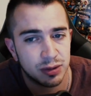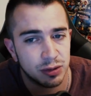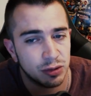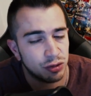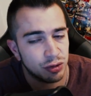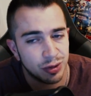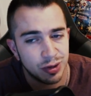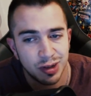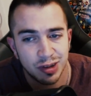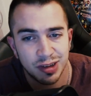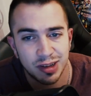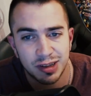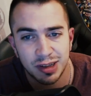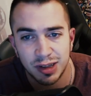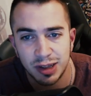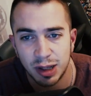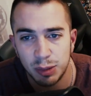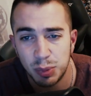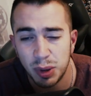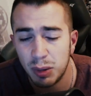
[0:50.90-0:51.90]
je ne les
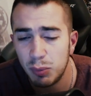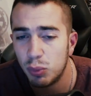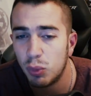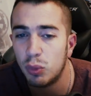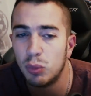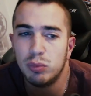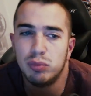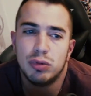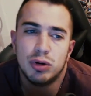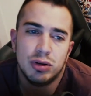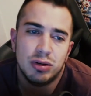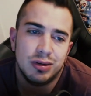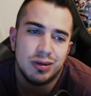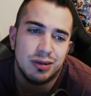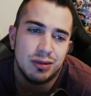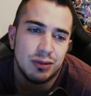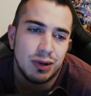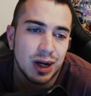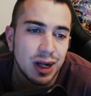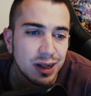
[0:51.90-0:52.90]
atteindrai pas. Bon
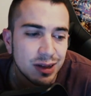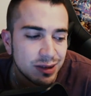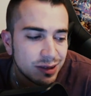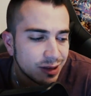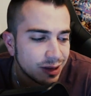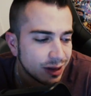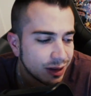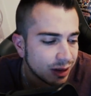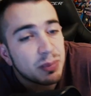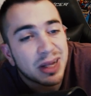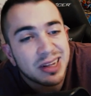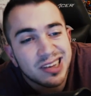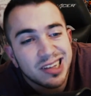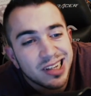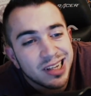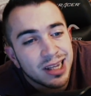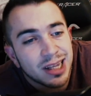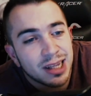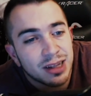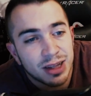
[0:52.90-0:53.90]
voilà, c'est, il parti
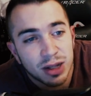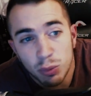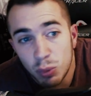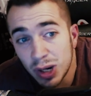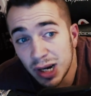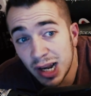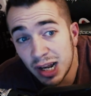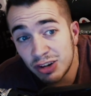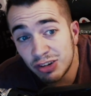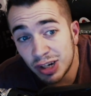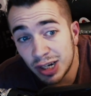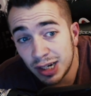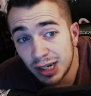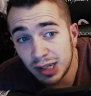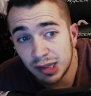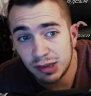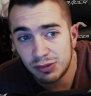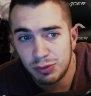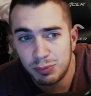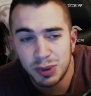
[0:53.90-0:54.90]
des, lois de la jungle,
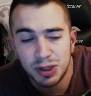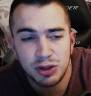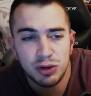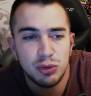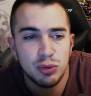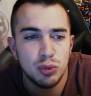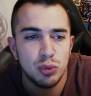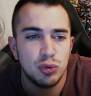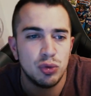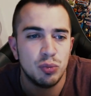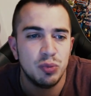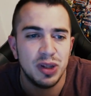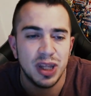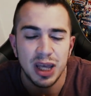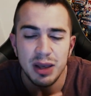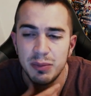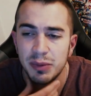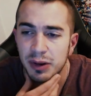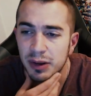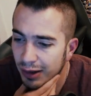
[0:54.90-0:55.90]
c'est partie du YouTube Game.